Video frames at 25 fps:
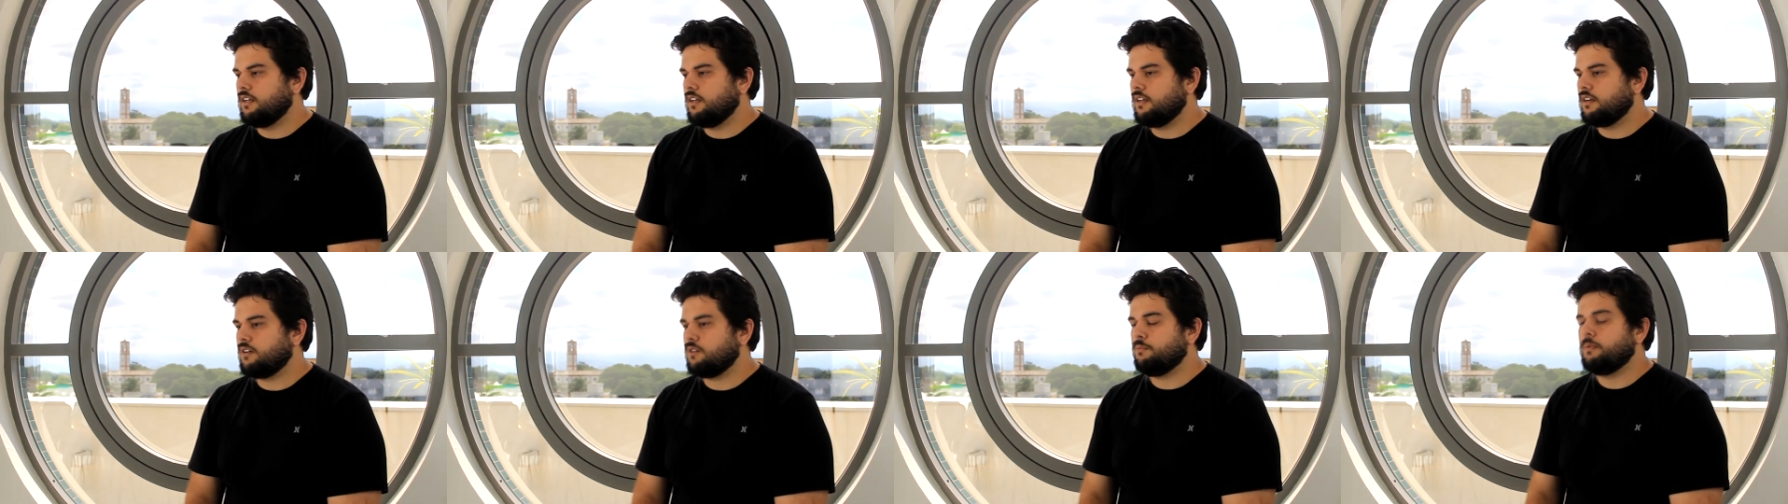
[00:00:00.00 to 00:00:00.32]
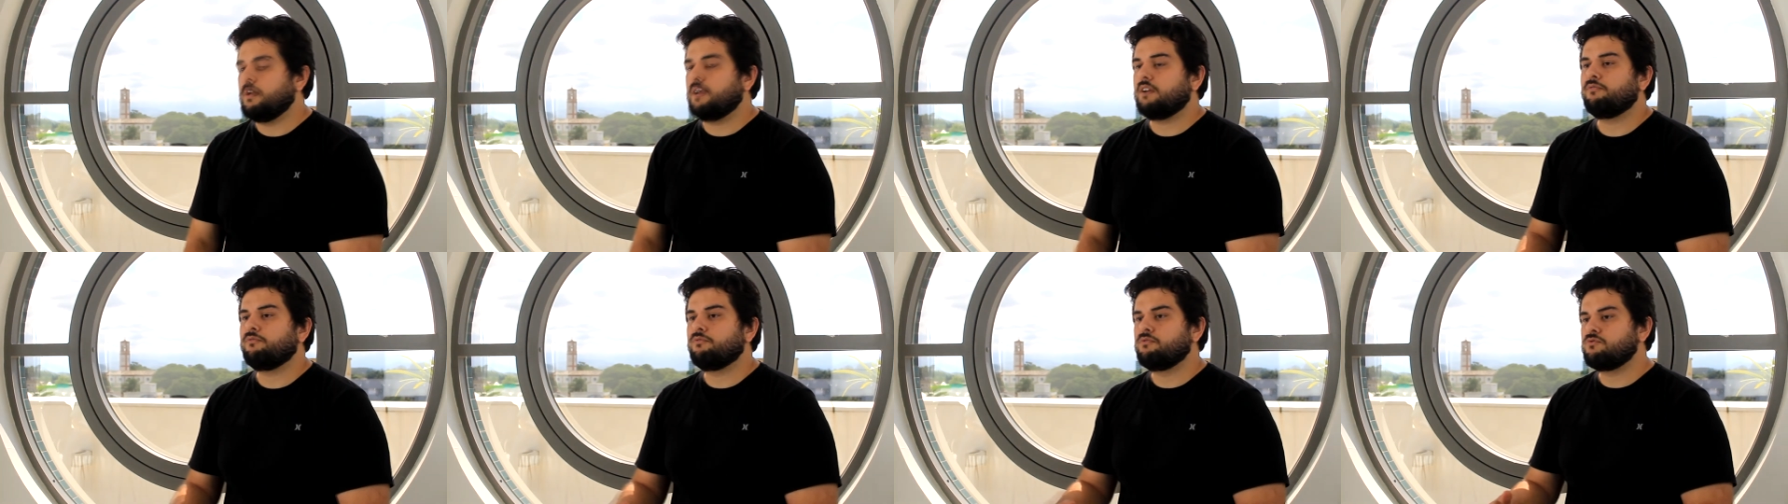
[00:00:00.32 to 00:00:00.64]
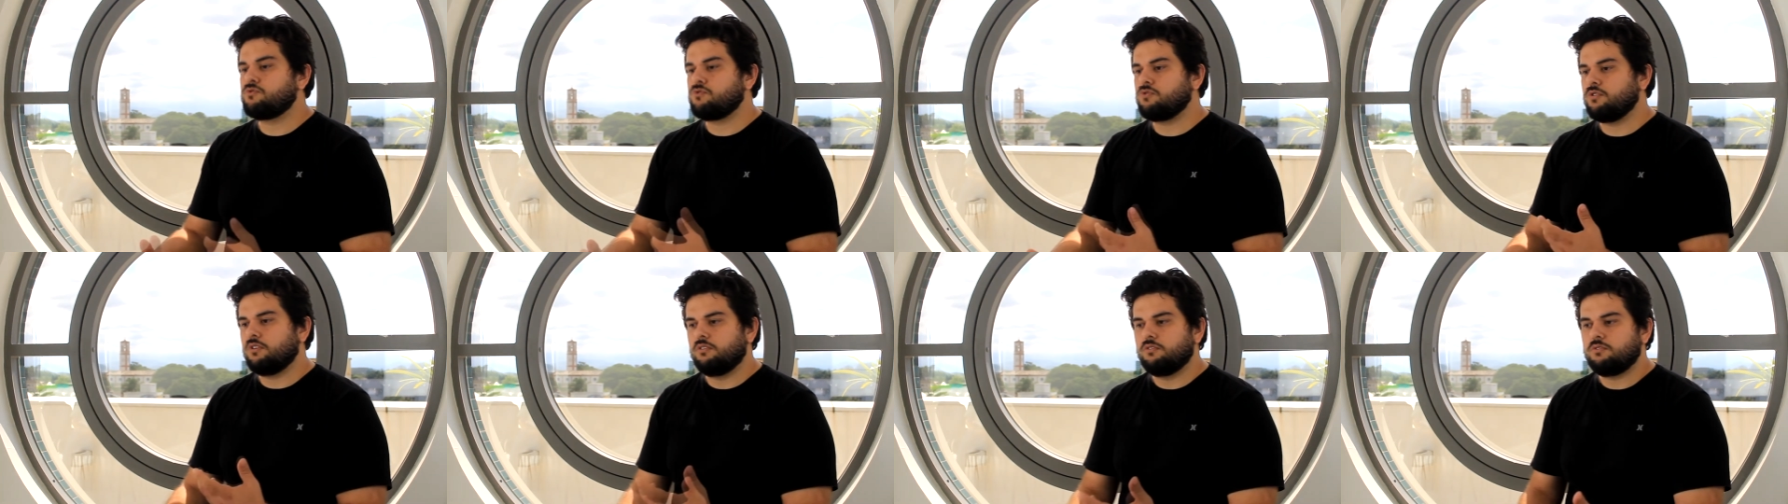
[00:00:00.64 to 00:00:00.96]
É, como é que
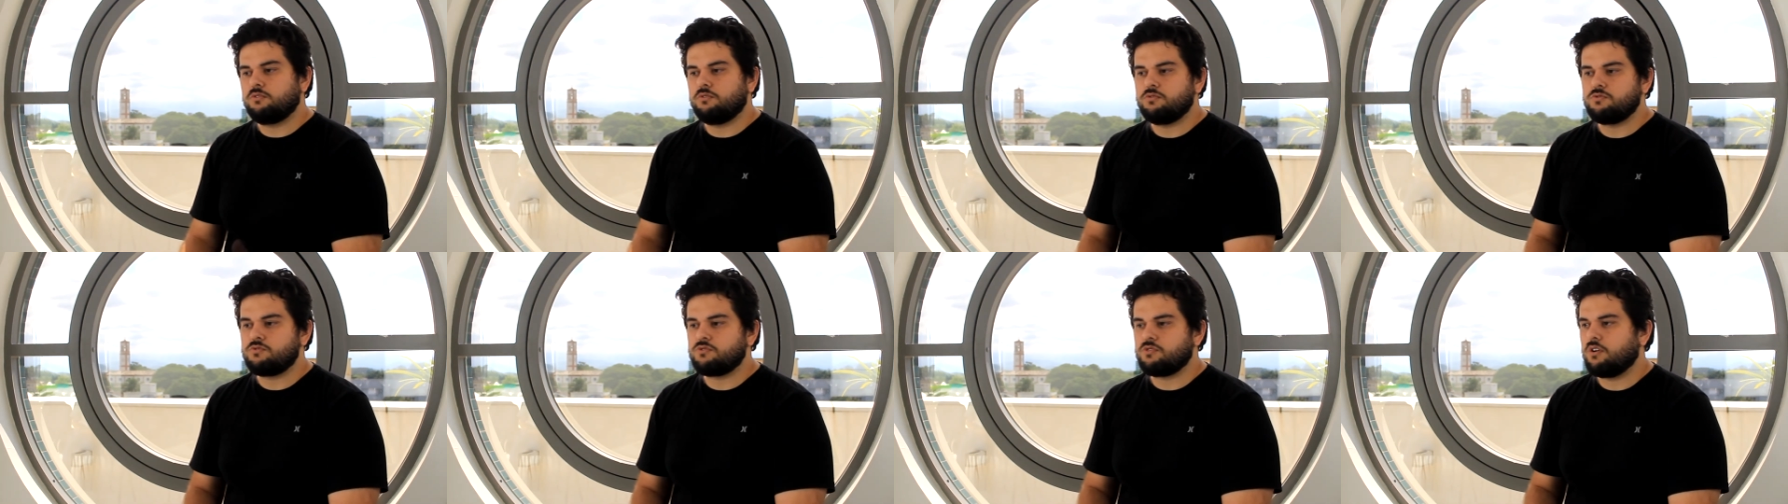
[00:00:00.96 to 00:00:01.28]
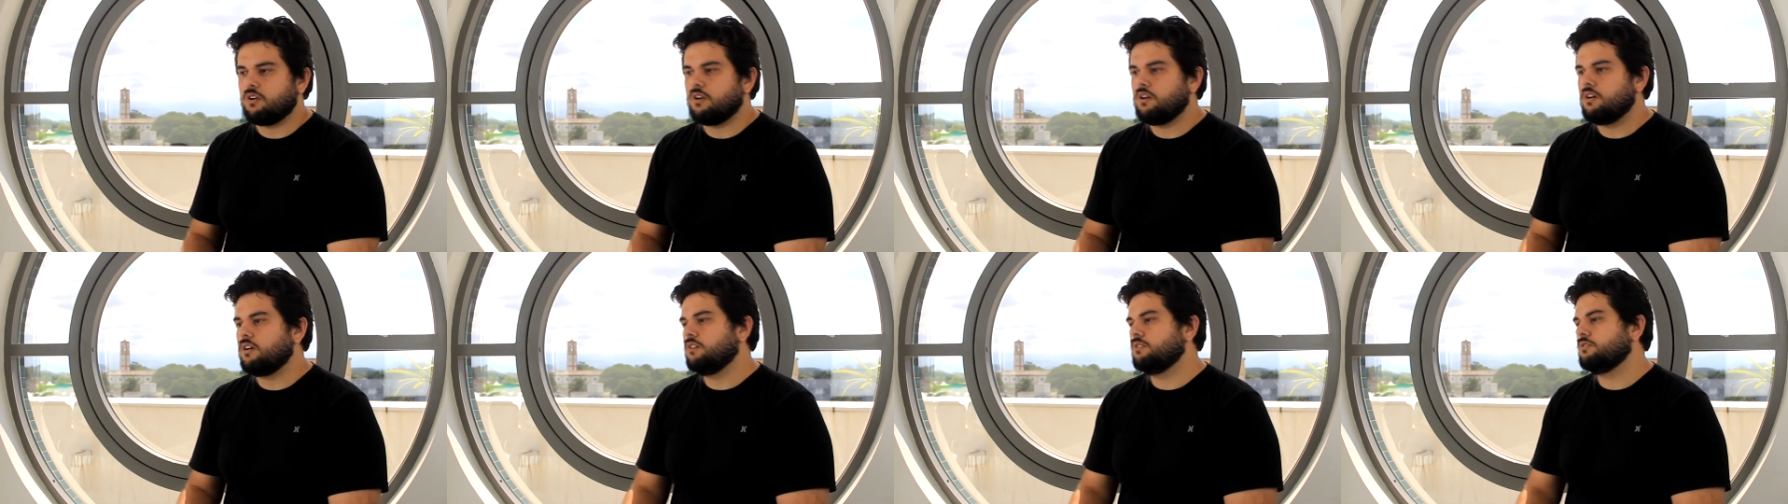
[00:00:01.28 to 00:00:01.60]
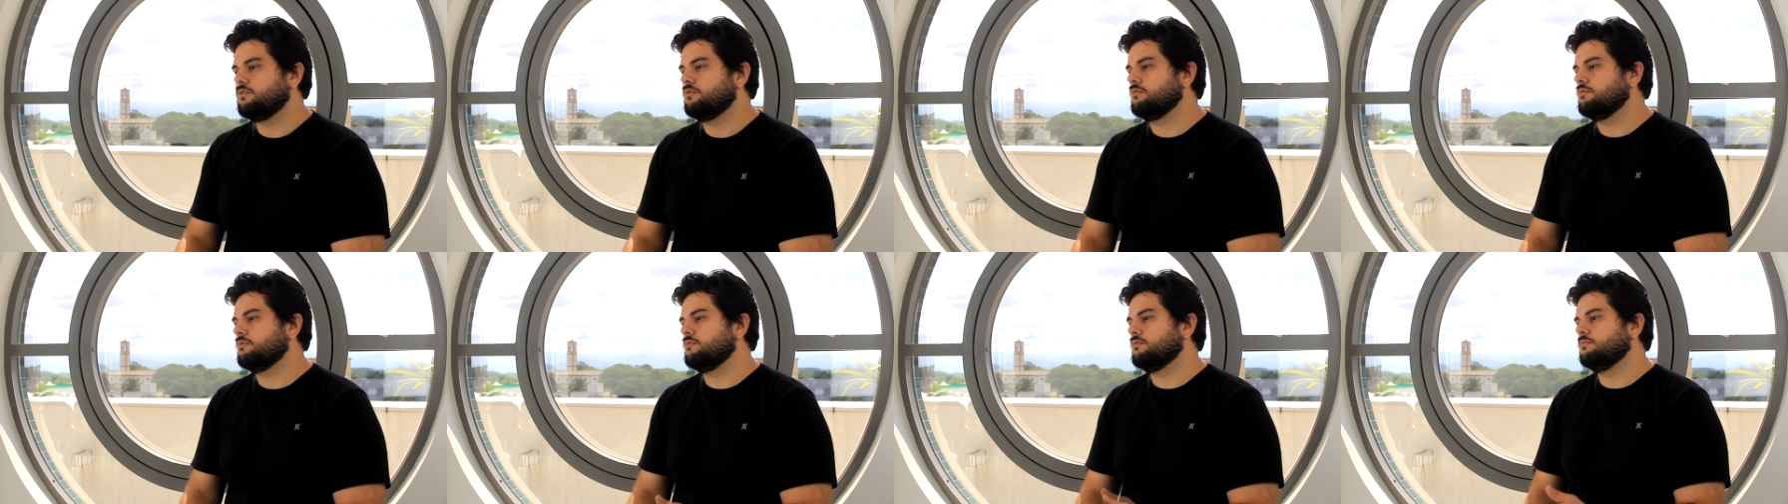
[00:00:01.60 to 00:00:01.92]
funciona o
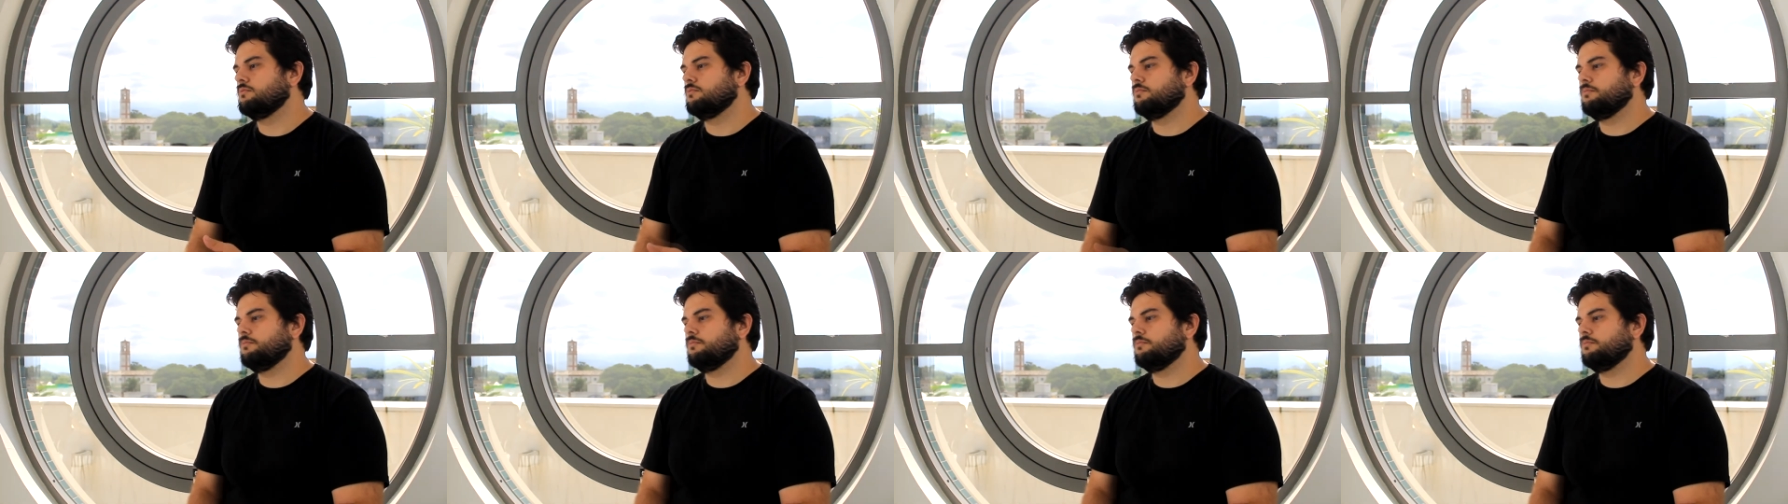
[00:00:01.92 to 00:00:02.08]
consórcio,